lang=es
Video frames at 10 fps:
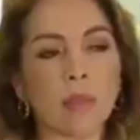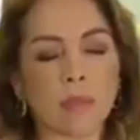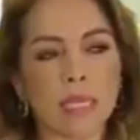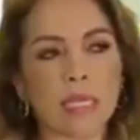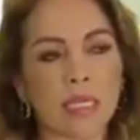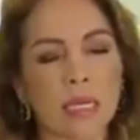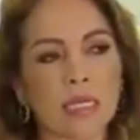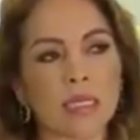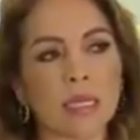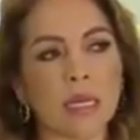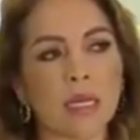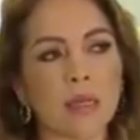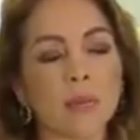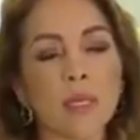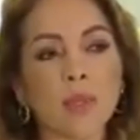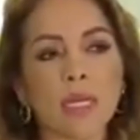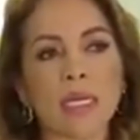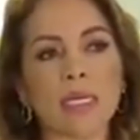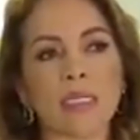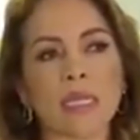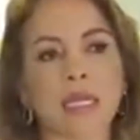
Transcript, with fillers: mamá le, decía a mi hijo, aléjese